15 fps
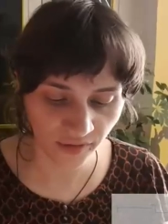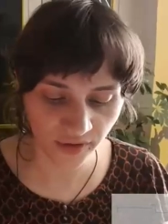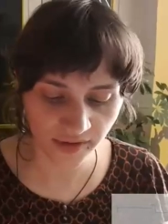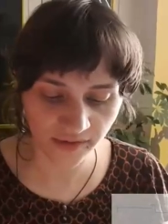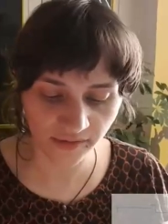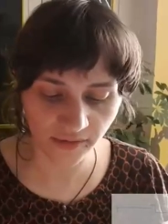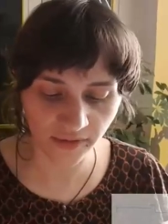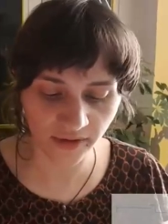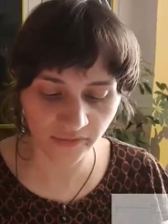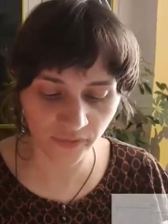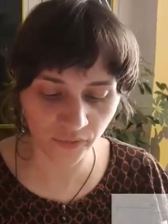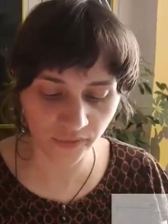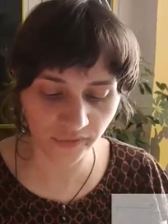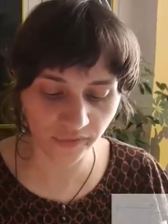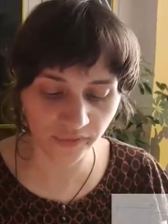heute zur
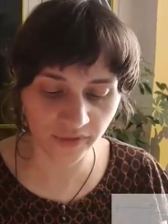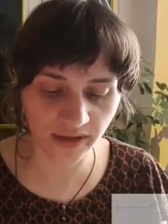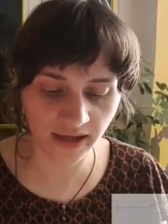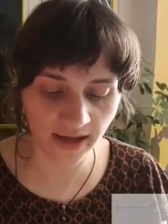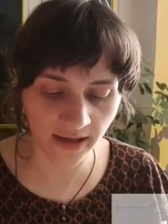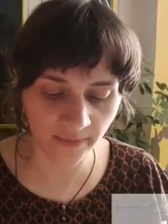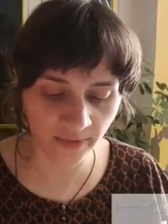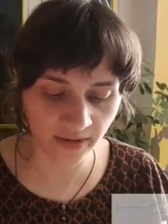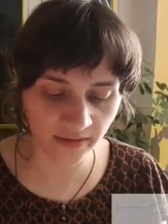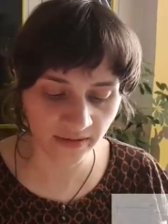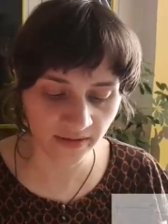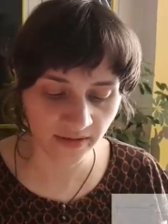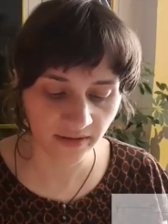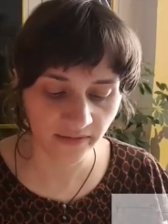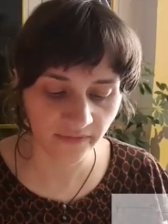Revolution käme,
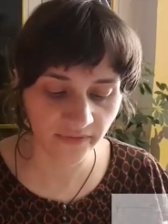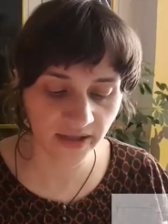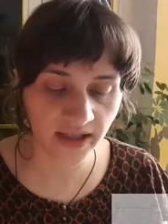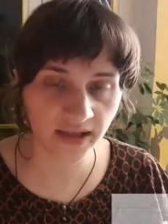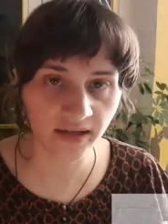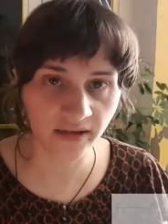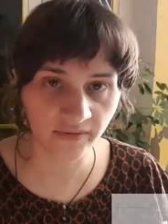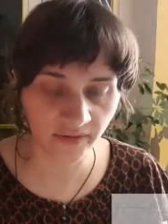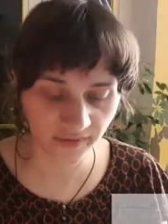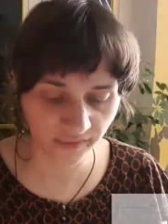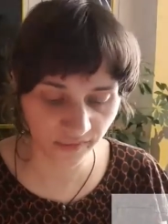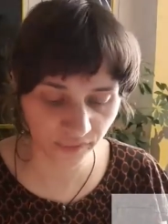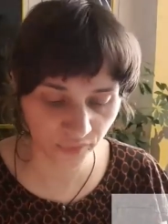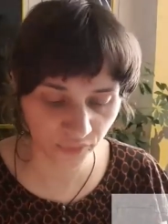weniger was zu